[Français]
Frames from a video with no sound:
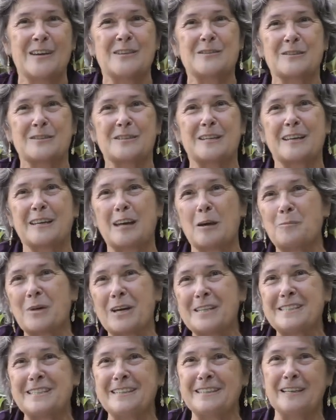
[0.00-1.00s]
sur, cette
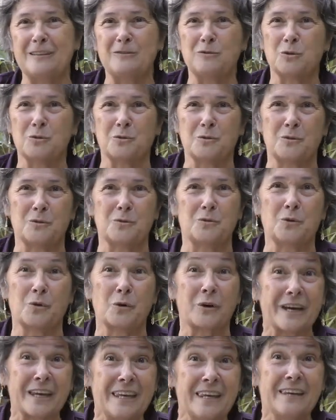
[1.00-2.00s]
capacité de,
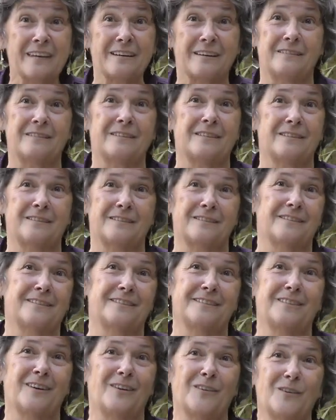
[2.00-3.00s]
rire
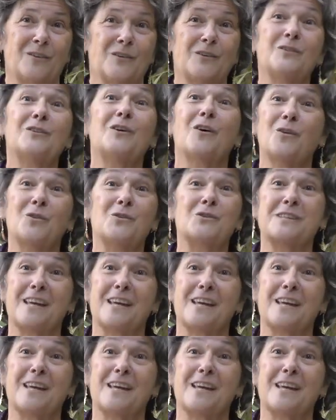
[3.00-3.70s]
euh, dans, dans, le,